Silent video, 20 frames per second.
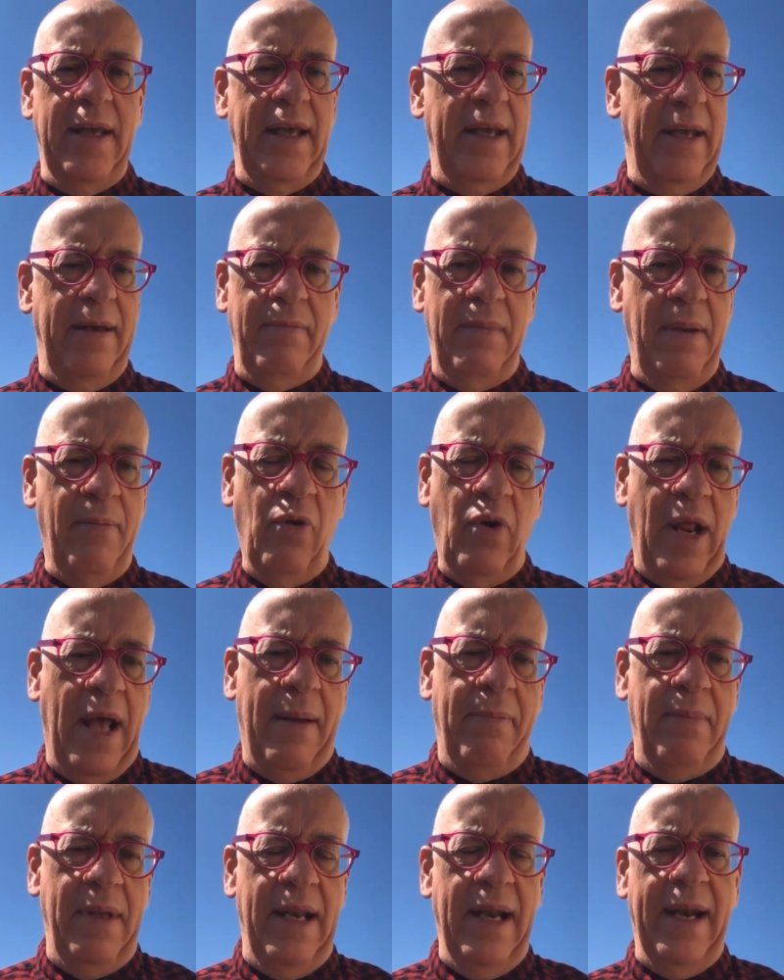E
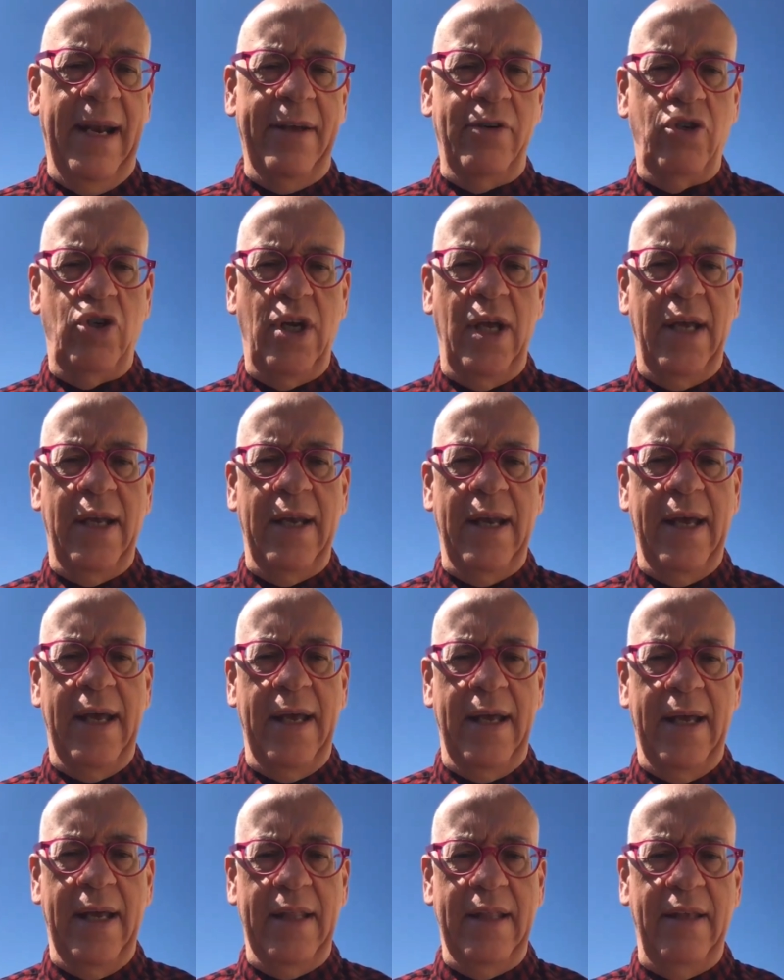memorabile la scena